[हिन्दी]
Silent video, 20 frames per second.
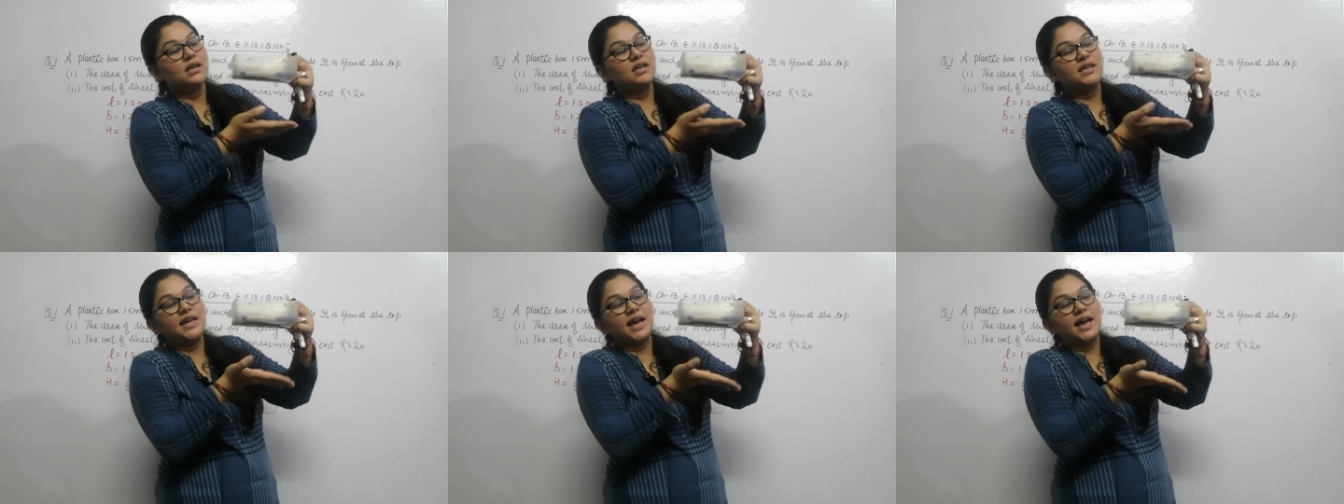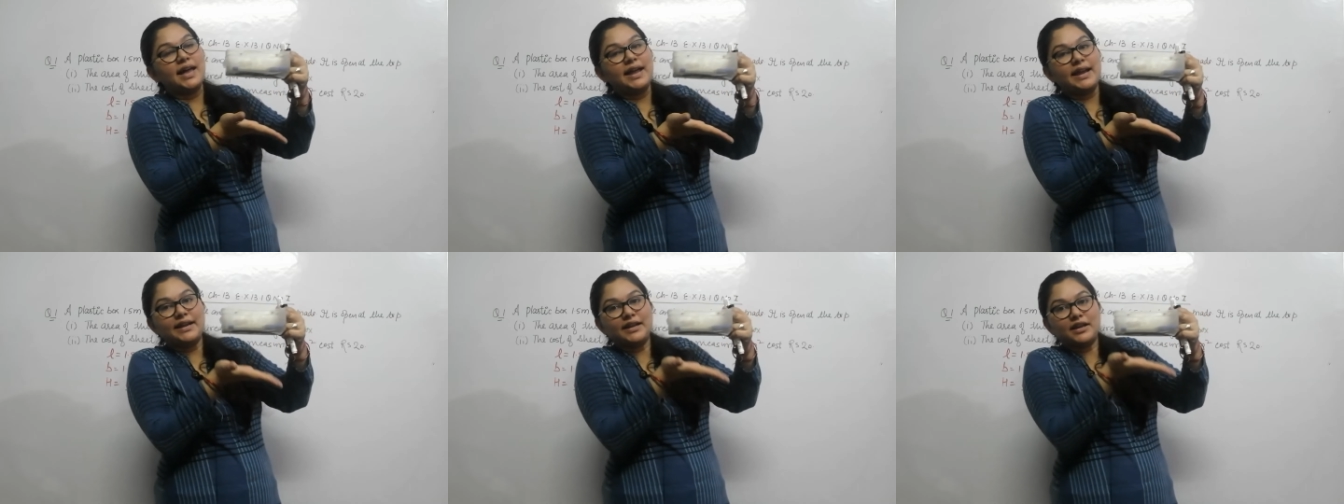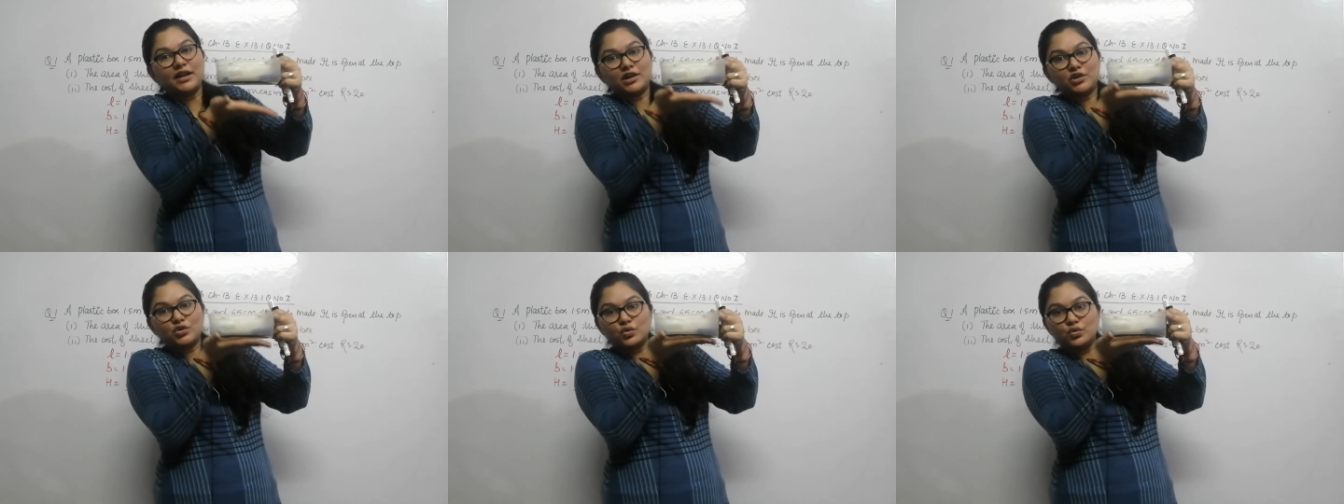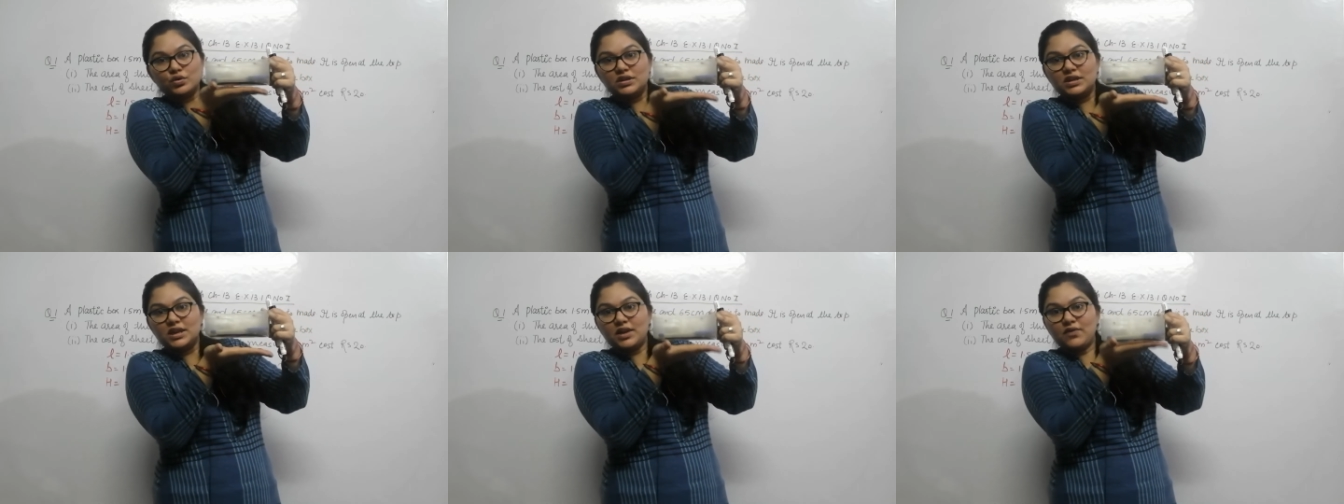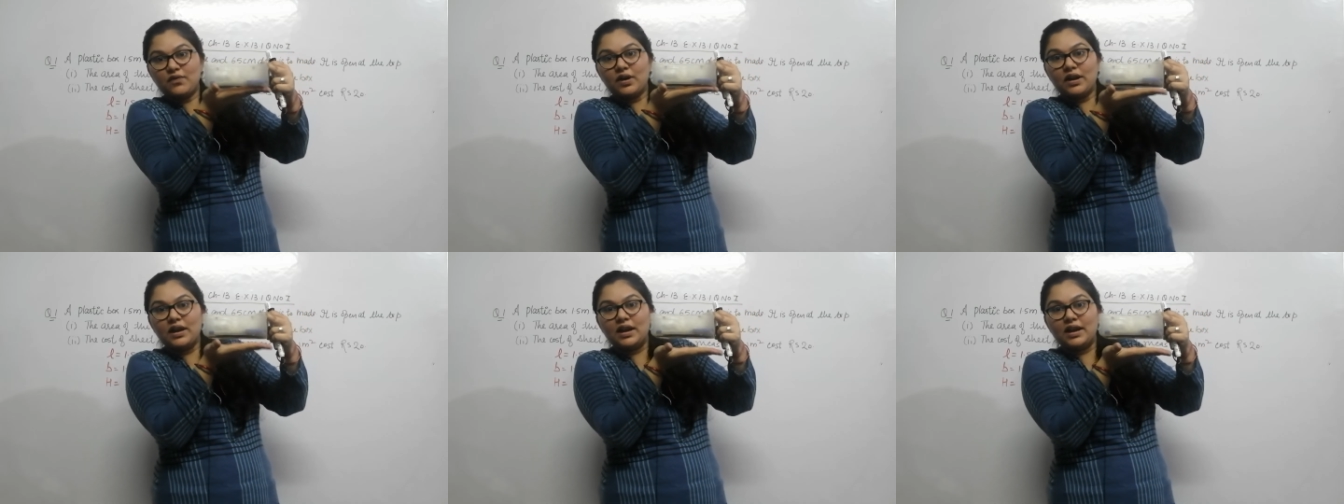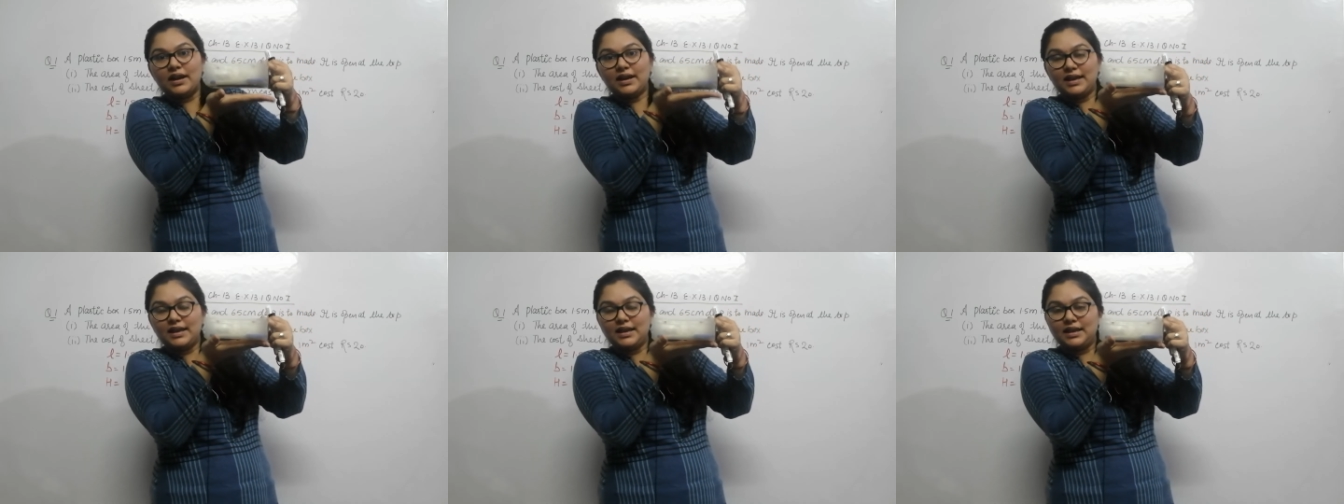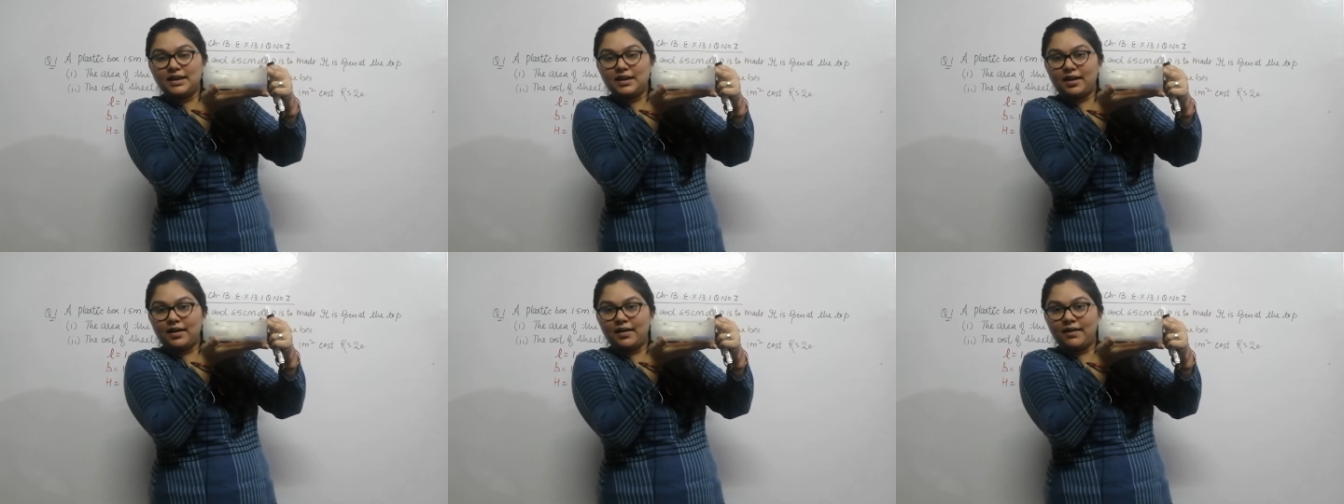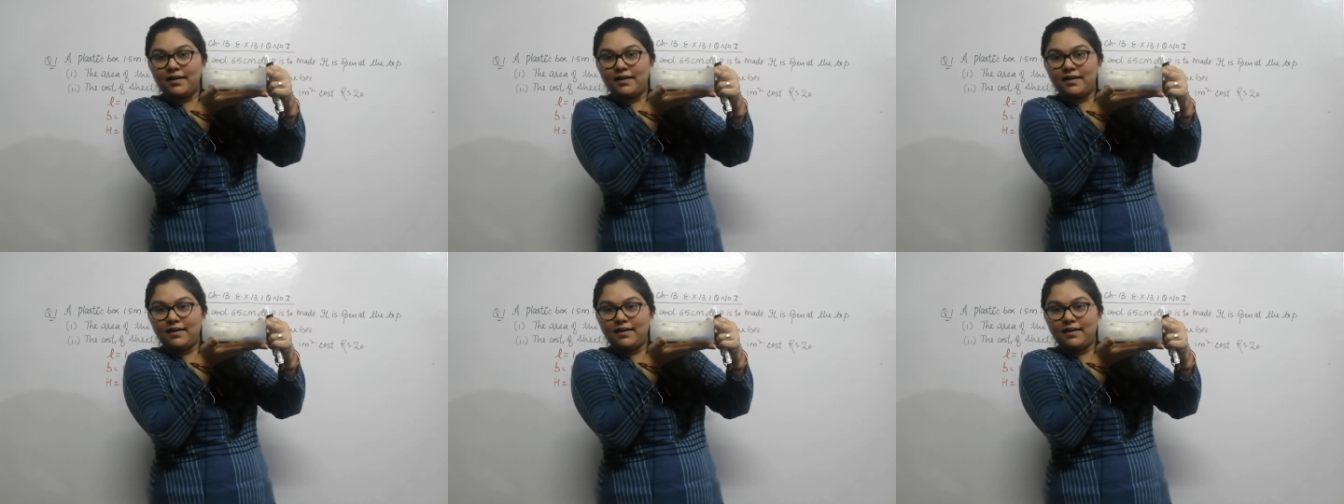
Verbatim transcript: क्या ऐड कर दूँ ये वाला एरिया